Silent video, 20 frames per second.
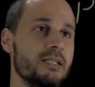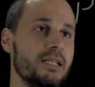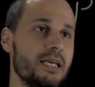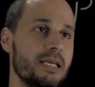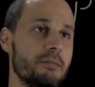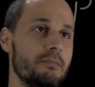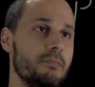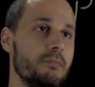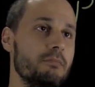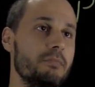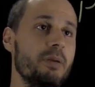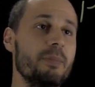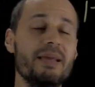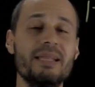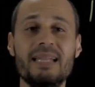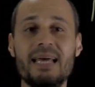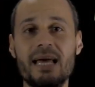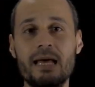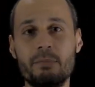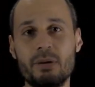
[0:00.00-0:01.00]
طيب بما
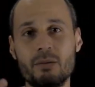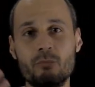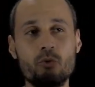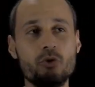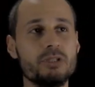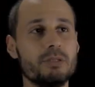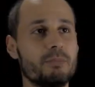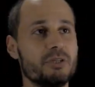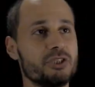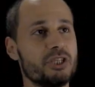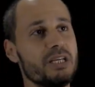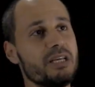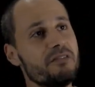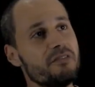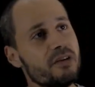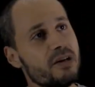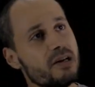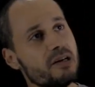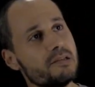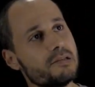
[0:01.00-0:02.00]
انها مجموعه البشريه
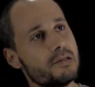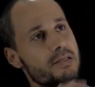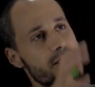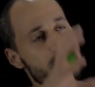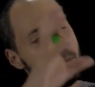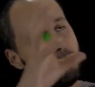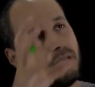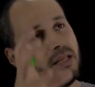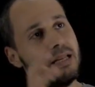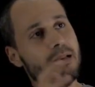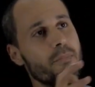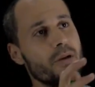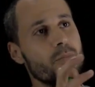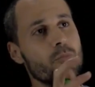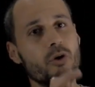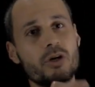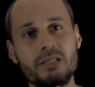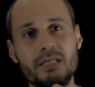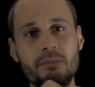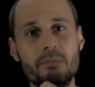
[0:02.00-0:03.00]
فسمينا
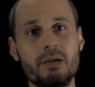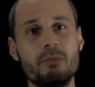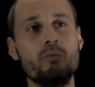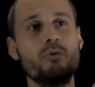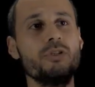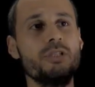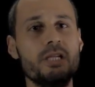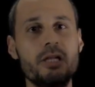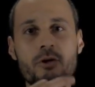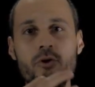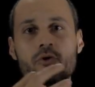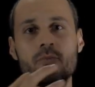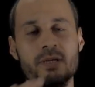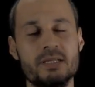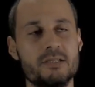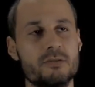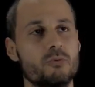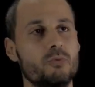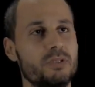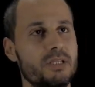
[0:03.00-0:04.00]
المجموعه دي مجموعه
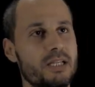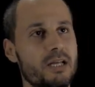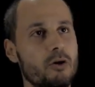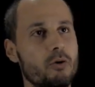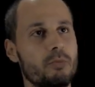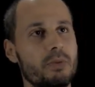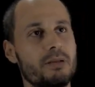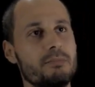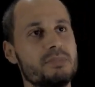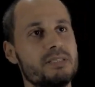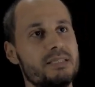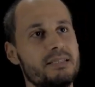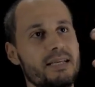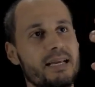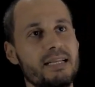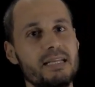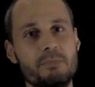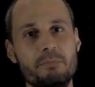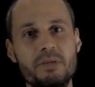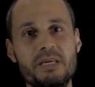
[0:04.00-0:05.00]
الهيومنز واديناهم رمز
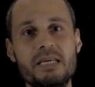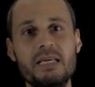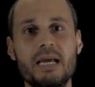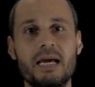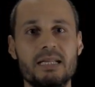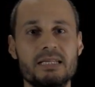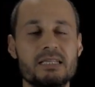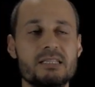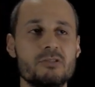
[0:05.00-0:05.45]
تاني بي على